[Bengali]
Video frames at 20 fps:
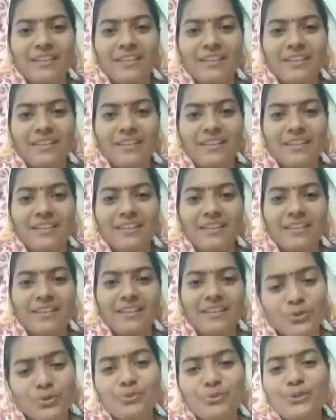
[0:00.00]
কে কি
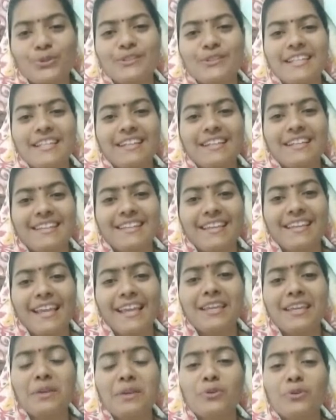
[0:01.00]
মতন বলছে
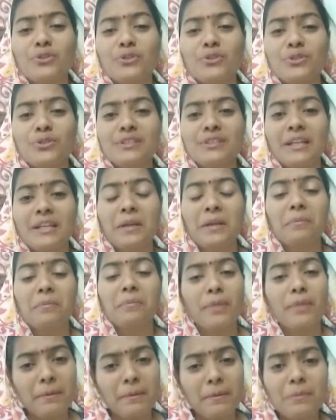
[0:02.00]
কে কি মতন
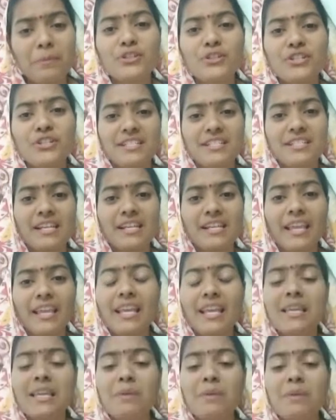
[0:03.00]
ভেবে বসেছে
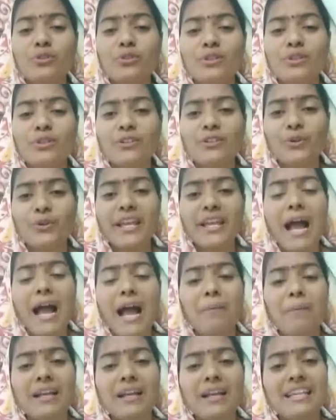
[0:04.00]
কে কি মতন করে
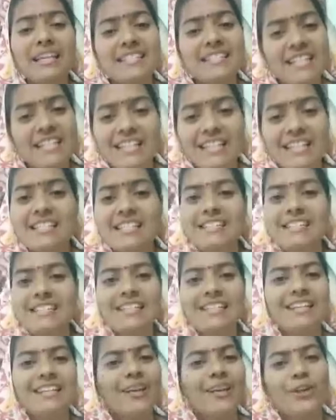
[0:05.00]
আমাকে
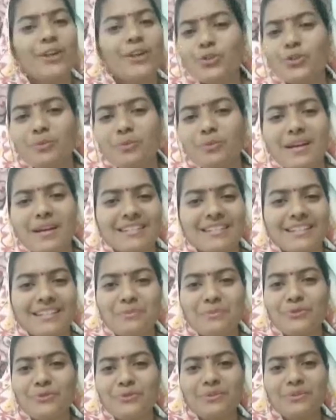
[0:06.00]
সাজিয়েছে তোমার
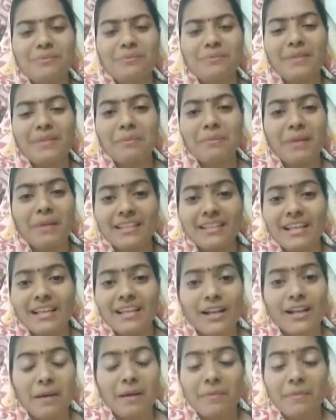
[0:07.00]
তাতে মানে মাথা
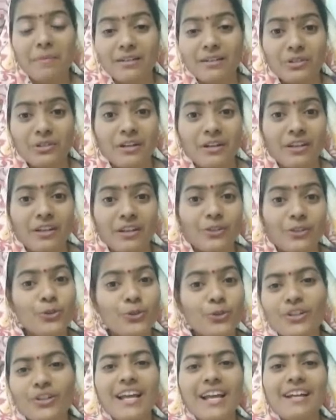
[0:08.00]
ঘামানোর
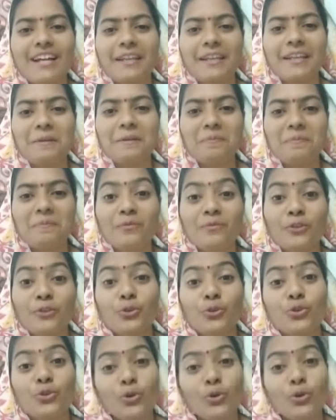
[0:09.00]
দরকার নেই
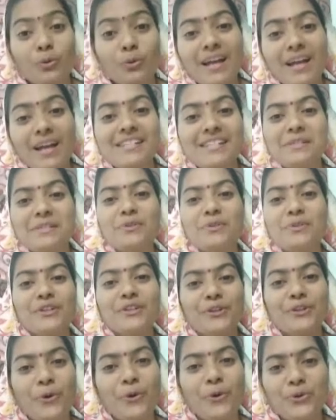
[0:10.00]
তোমার
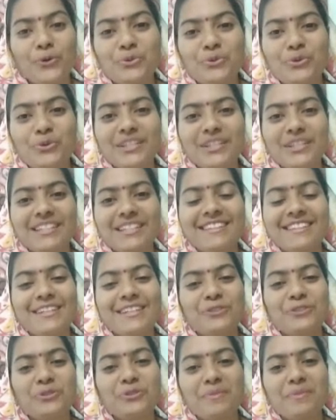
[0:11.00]
জীবনের অনুভূতি
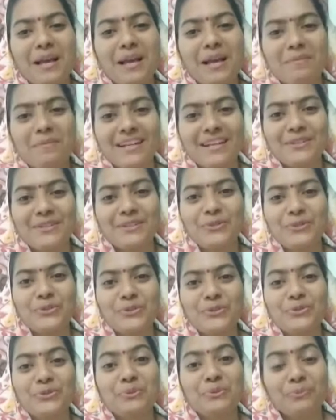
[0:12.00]
দিয়ে তুমি আমাকে
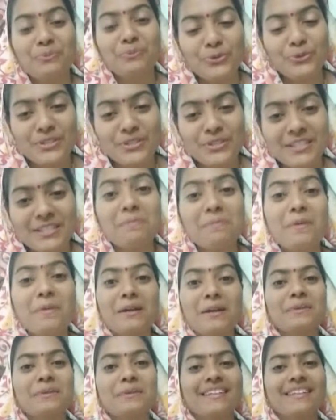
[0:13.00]
যতটুকু বুঝতে
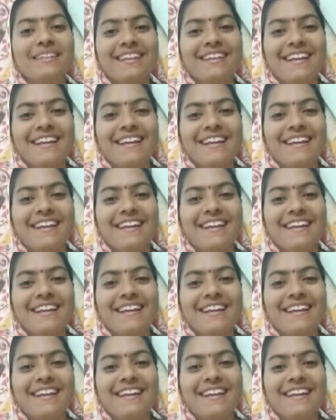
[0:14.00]
পারবে